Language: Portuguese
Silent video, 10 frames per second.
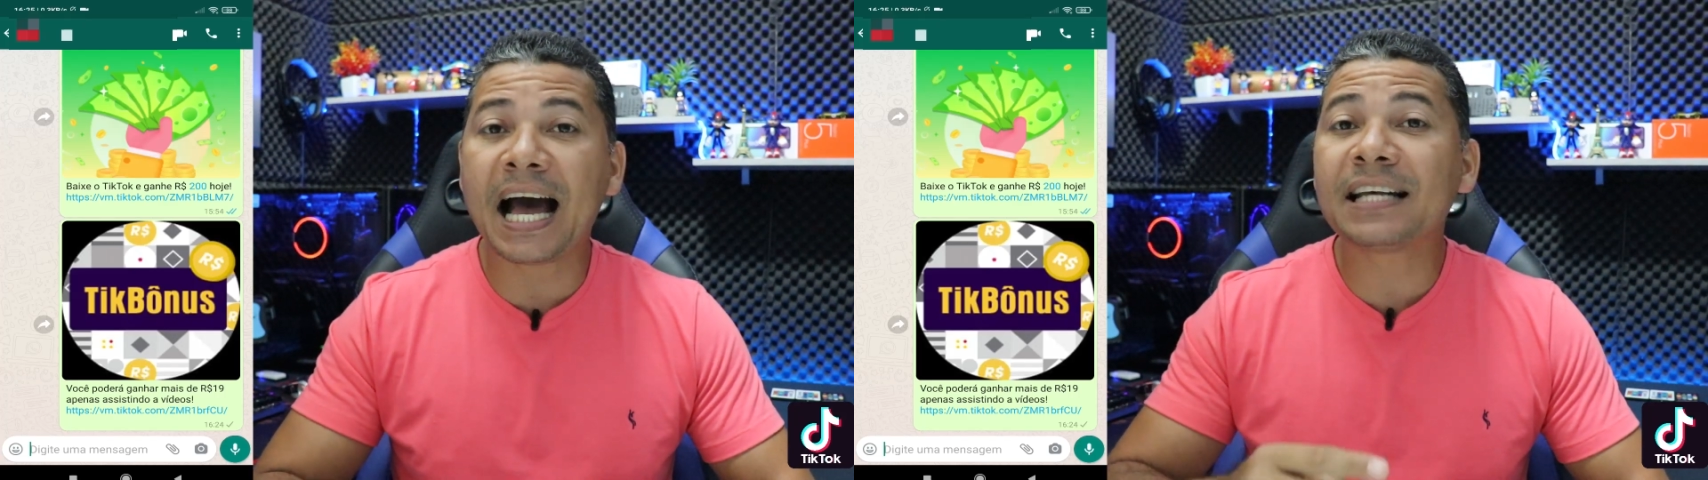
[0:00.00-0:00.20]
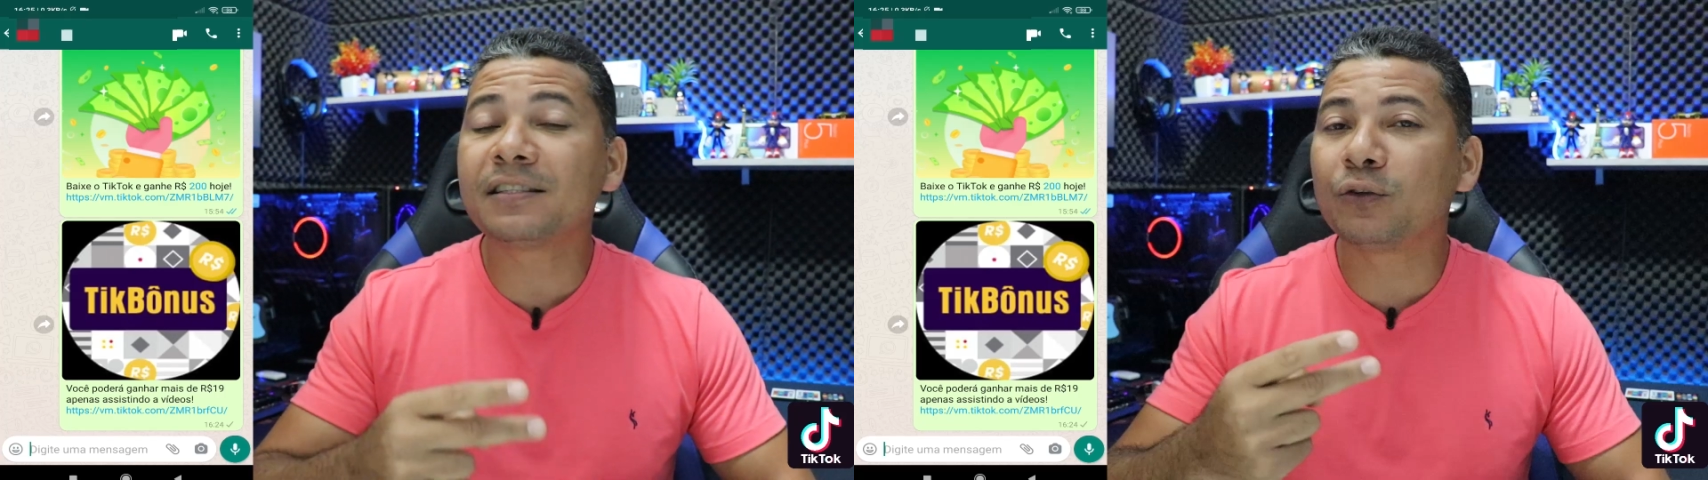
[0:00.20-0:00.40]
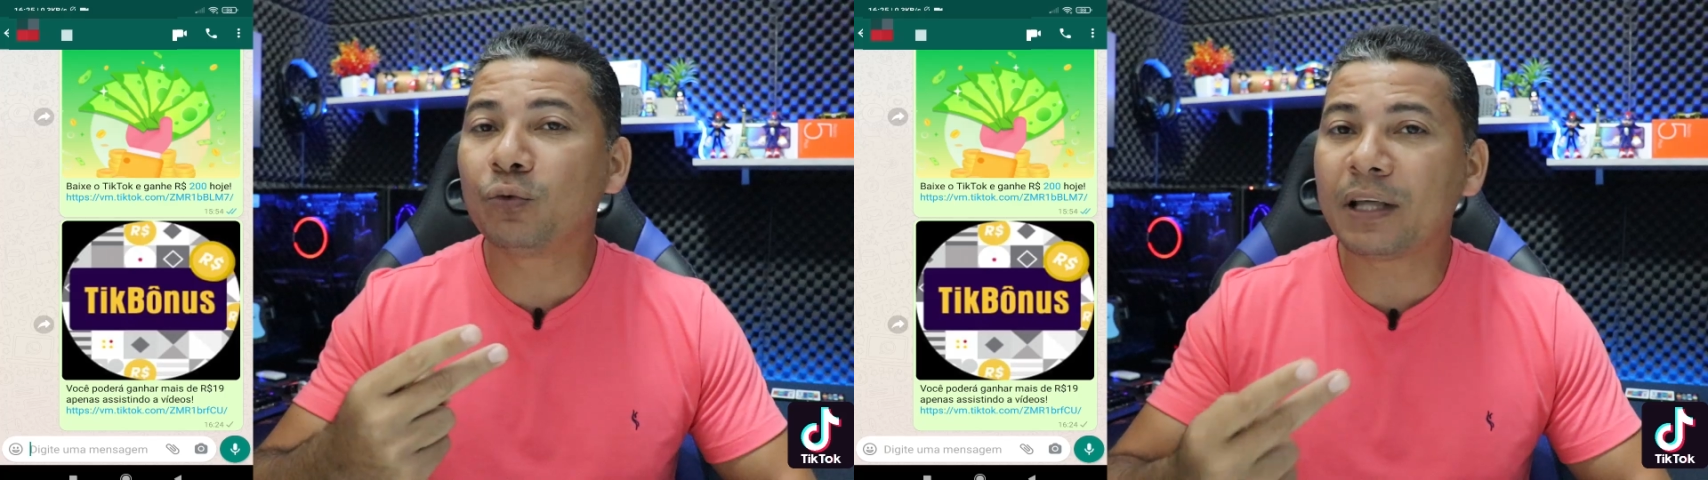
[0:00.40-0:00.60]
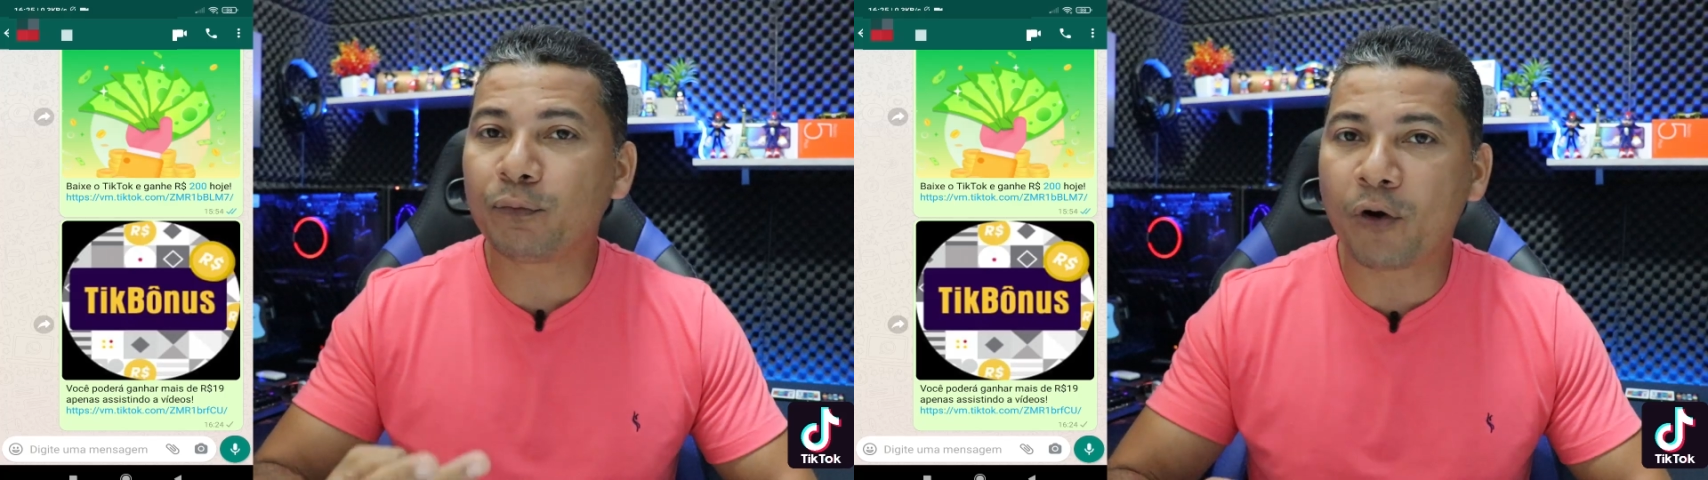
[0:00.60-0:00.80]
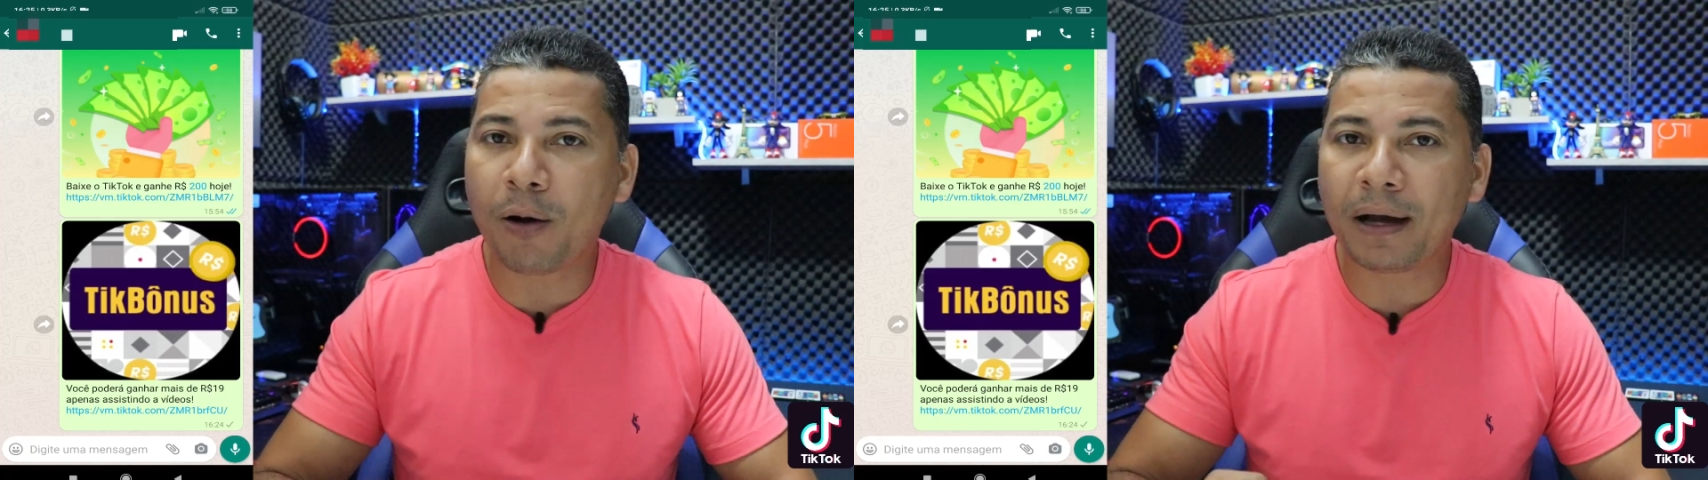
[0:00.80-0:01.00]
a segunda
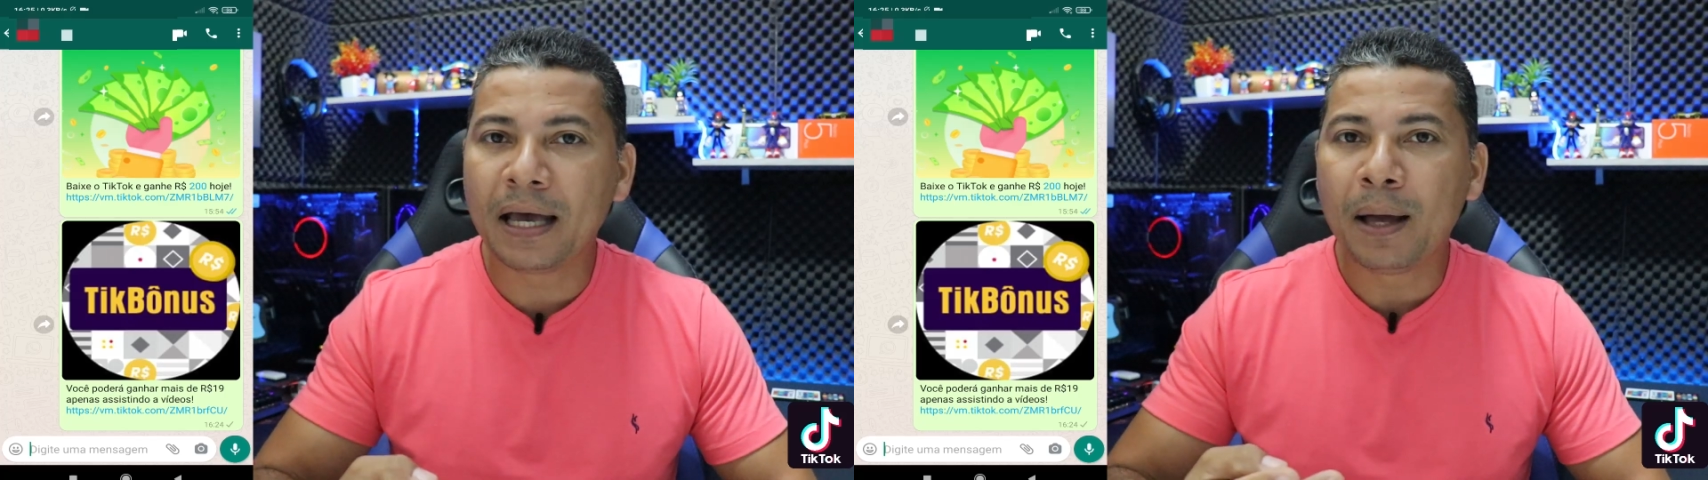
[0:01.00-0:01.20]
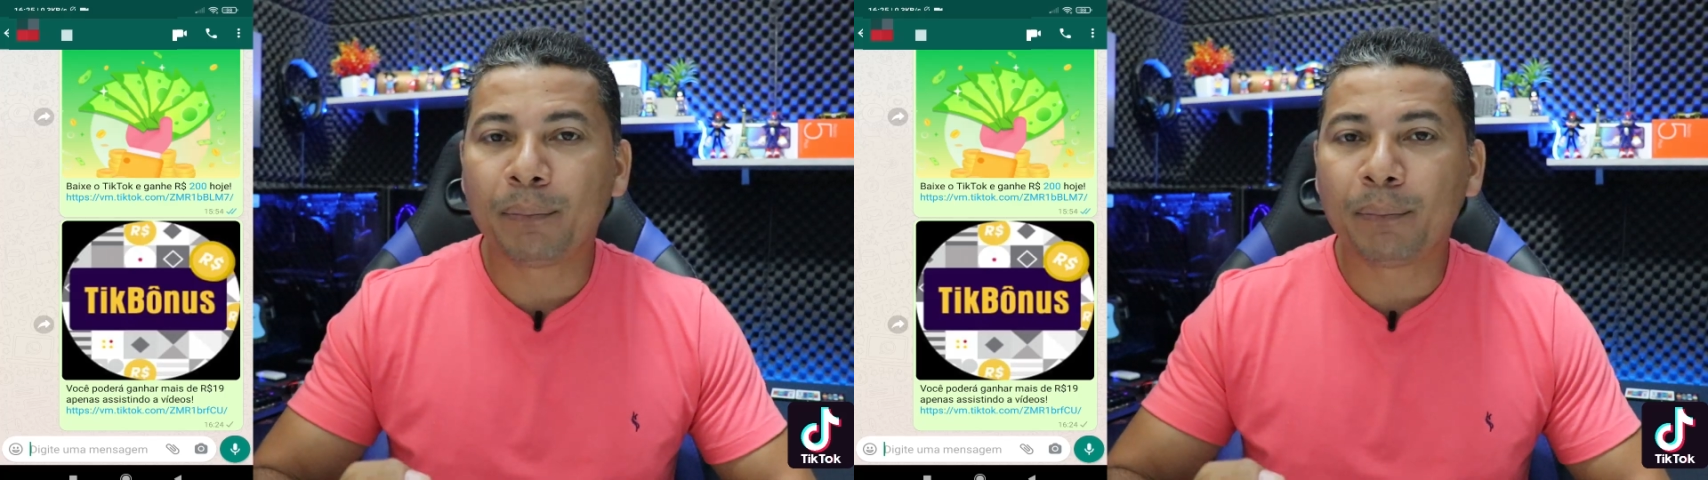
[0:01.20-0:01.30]
forma